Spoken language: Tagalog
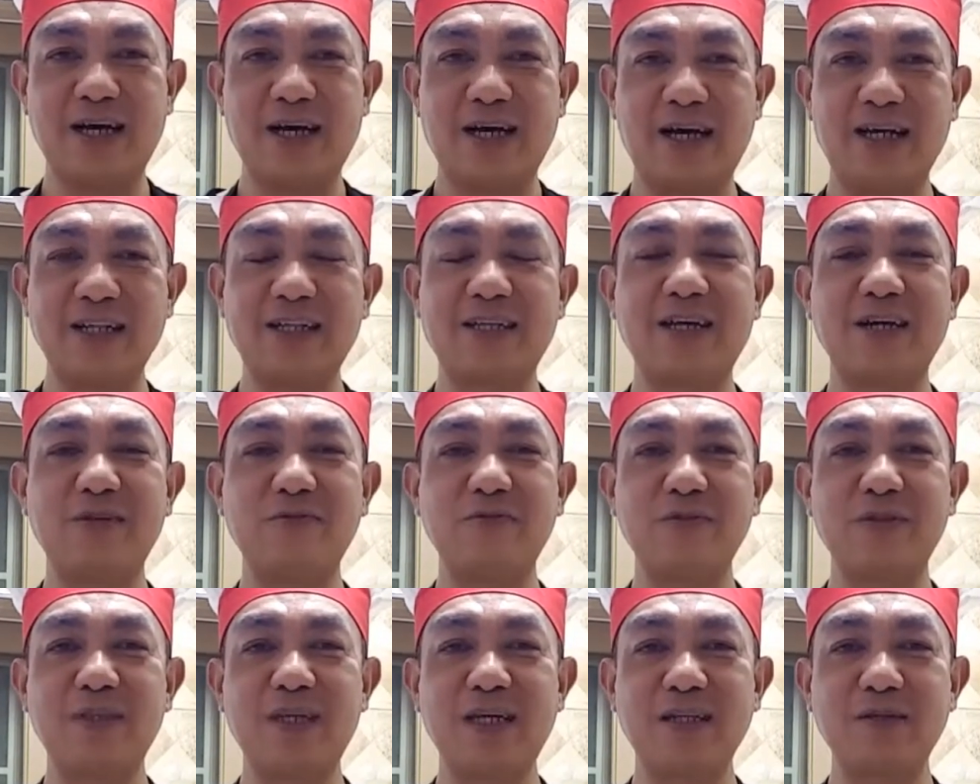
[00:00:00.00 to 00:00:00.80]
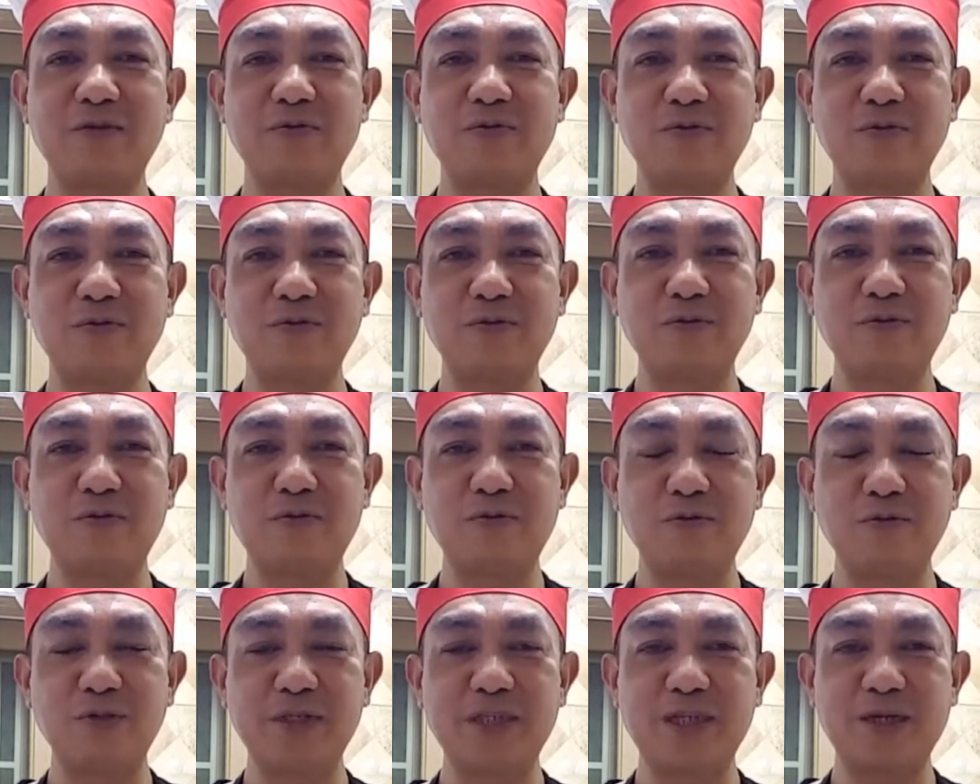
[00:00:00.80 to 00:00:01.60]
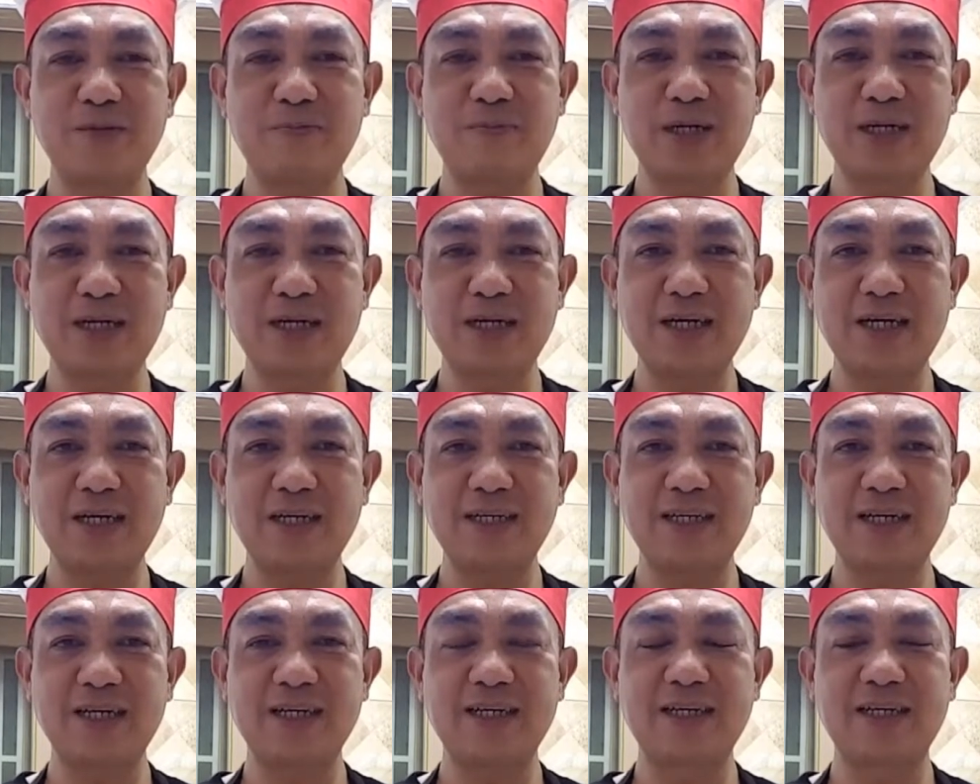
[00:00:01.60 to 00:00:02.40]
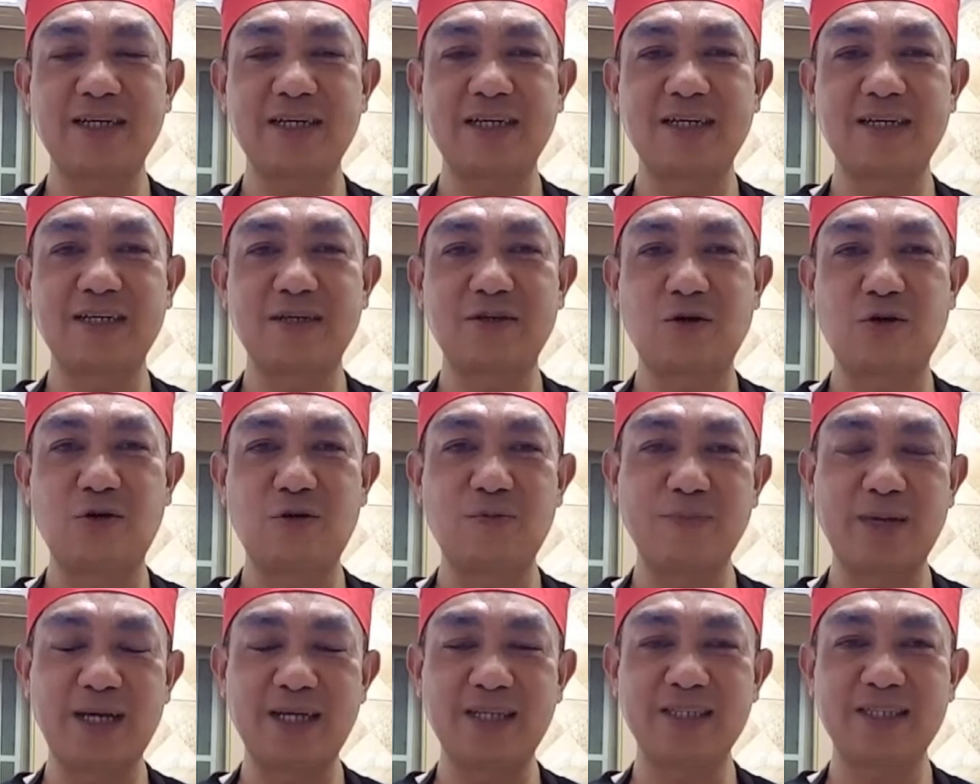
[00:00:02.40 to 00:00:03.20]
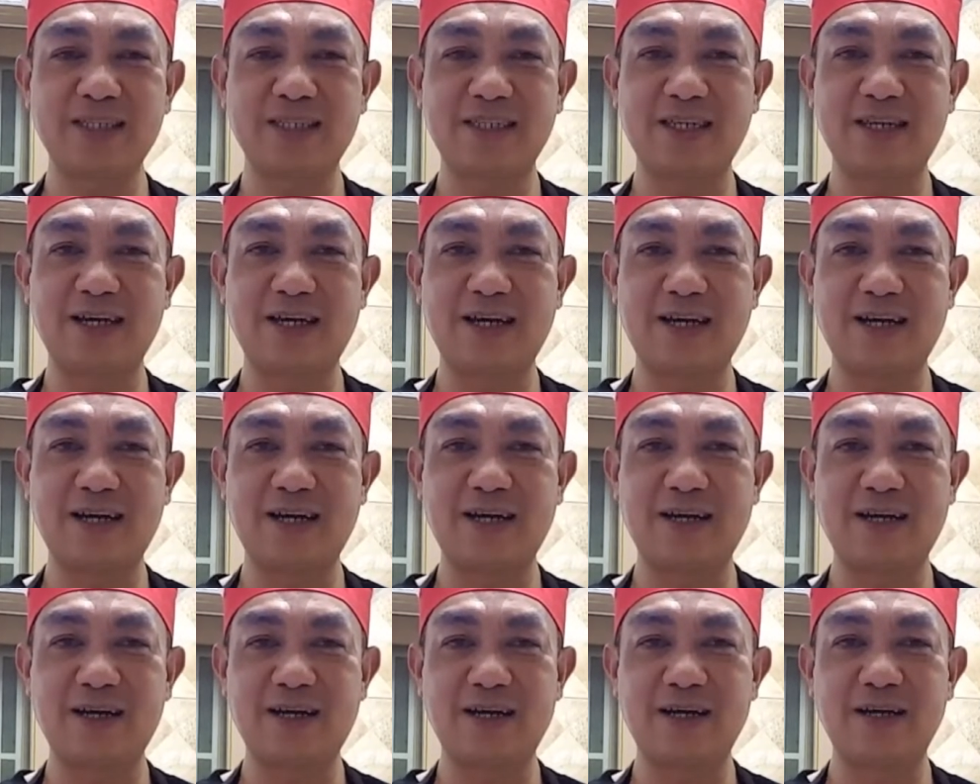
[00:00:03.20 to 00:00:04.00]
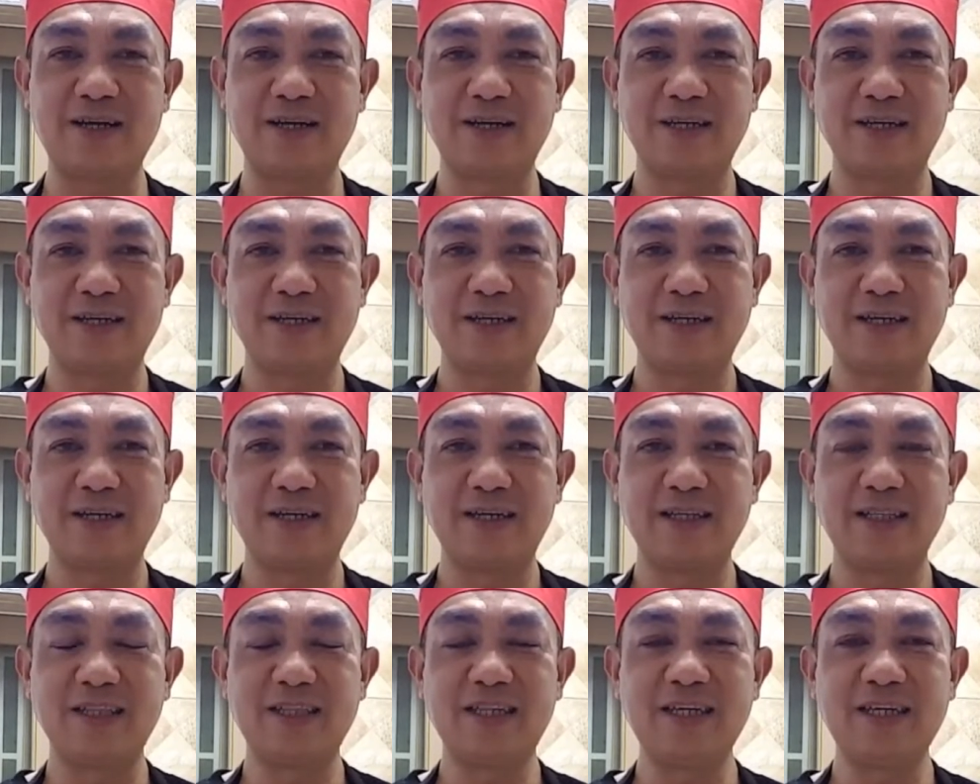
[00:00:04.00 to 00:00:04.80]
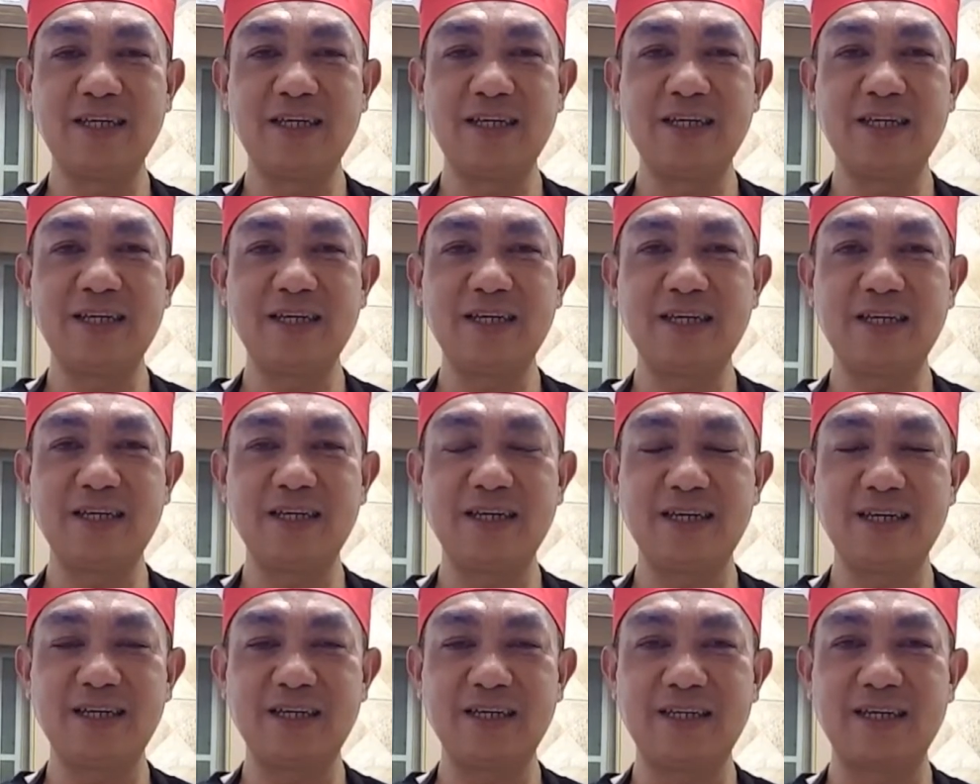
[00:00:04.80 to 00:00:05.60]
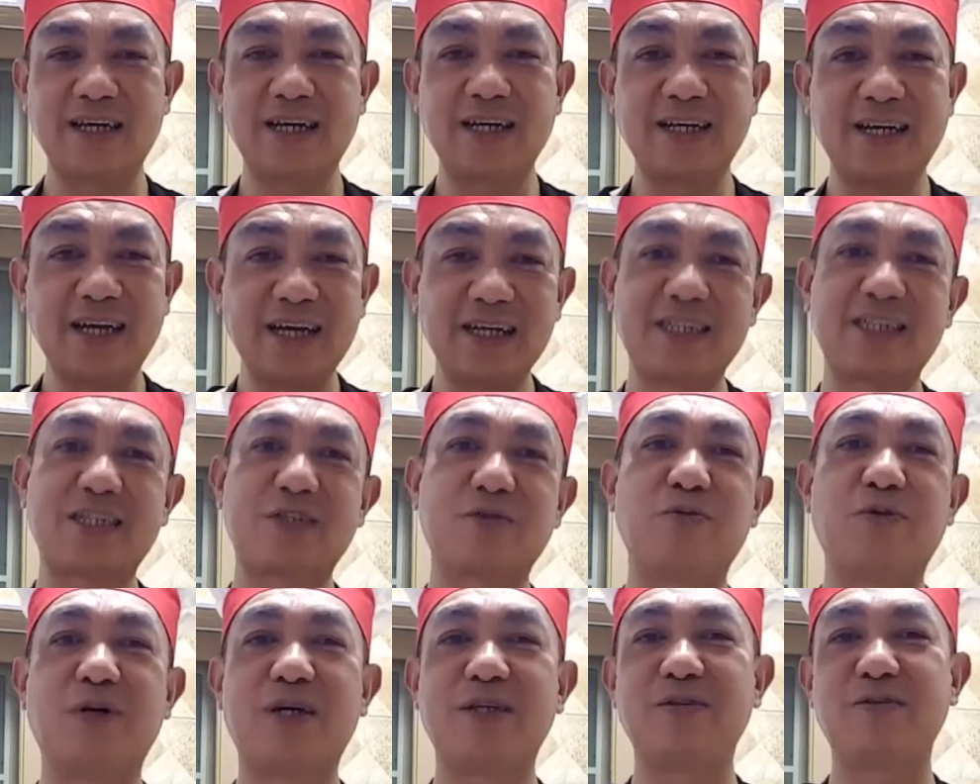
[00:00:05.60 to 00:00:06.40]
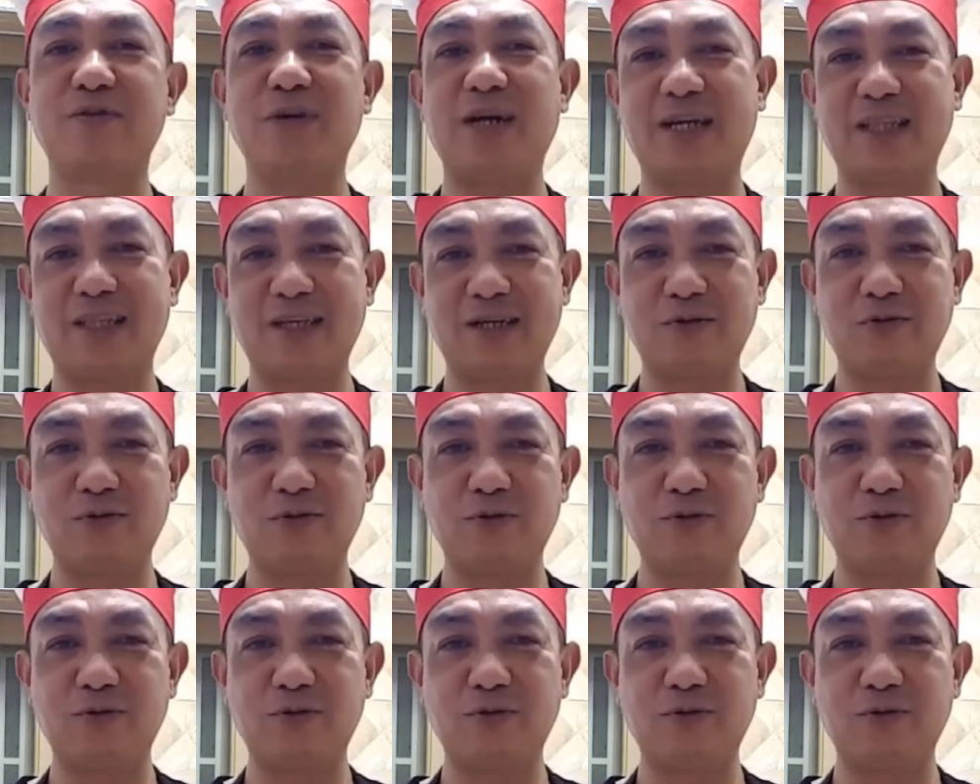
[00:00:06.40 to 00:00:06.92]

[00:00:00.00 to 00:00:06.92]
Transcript: At ganun din kung doon sa mga nag-comments na hindi nag-guess kung ano yung ating